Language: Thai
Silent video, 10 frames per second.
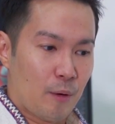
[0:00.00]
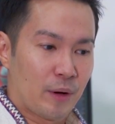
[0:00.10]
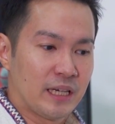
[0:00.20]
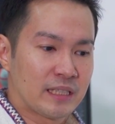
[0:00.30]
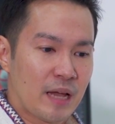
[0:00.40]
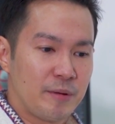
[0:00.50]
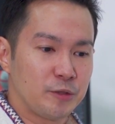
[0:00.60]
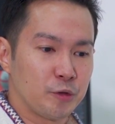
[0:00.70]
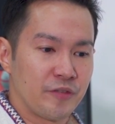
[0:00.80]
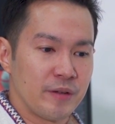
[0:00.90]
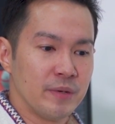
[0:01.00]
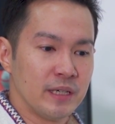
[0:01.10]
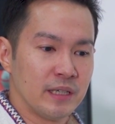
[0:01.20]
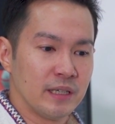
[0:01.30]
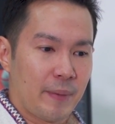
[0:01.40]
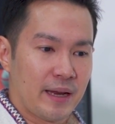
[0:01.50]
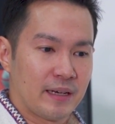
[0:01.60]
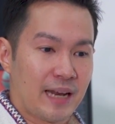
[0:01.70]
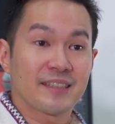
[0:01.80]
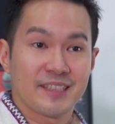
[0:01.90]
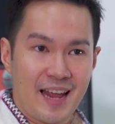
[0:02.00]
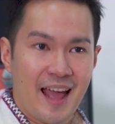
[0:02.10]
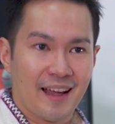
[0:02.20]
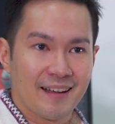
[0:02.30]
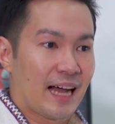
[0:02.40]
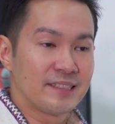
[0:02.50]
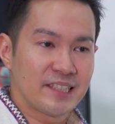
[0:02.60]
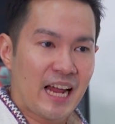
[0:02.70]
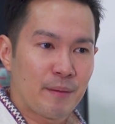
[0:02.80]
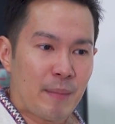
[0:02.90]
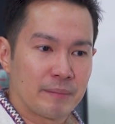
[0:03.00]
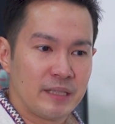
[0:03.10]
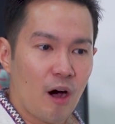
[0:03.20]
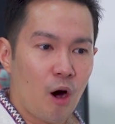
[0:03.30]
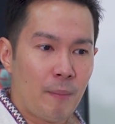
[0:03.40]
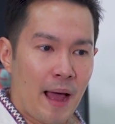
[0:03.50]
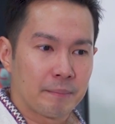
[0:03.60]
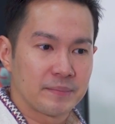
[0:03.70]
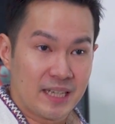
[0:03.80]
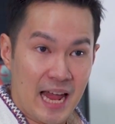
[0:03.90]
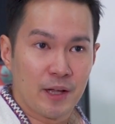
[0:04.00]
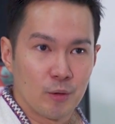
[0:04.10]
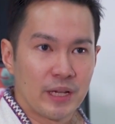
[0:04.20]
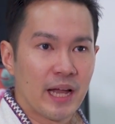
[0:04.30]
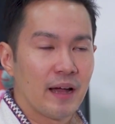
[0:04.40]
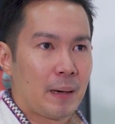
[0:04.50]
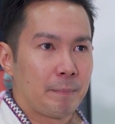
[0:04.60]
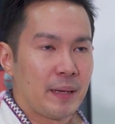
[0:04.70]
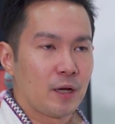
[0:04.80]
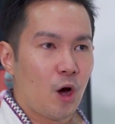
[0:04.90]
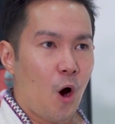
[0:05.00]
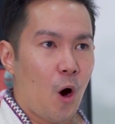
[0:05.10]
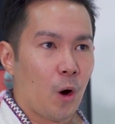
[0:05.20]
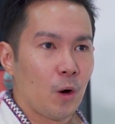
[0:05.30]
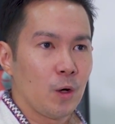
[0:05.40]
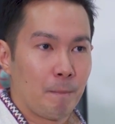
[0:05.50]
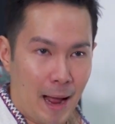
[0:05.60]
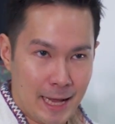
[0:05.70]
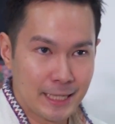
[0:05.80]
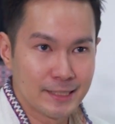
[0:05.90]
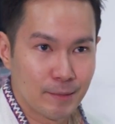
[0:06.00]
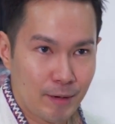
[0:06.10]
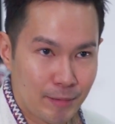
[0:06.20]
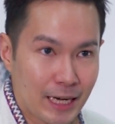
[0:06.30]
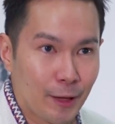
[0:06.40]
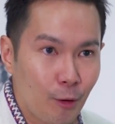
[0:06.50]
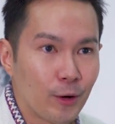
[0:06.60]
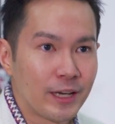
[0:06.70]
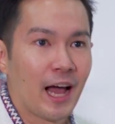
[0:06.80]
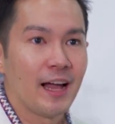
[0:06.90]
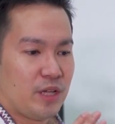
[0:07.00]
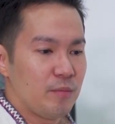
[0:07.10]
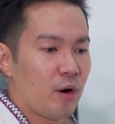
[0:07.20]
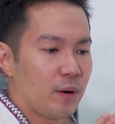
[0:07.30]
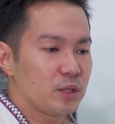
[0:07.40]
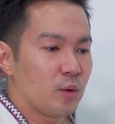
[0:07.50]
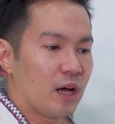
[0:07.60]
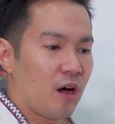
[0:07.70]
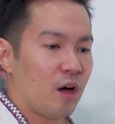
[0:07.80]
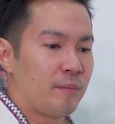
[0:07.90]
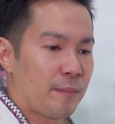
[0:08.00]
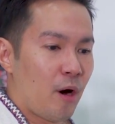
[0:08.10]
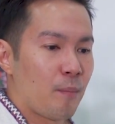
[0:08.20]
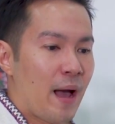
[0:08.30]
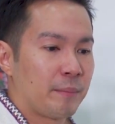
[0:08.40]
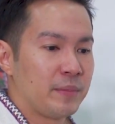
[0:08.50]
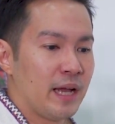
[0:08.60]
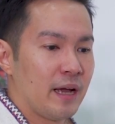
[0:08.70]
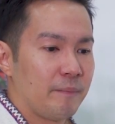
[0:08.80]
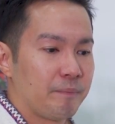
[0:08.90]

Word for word: แต่วันหนึ่งได้พิสูจน์ฝีมือเป็นนักแสดง การแสดงแบบที่ออกแบบแสดงอยู่เนี่ยมันเป็นของใหม่สำหรับหลายๆคนนะพี่มองว่าตัวละครแบบออกแบบเนี่ย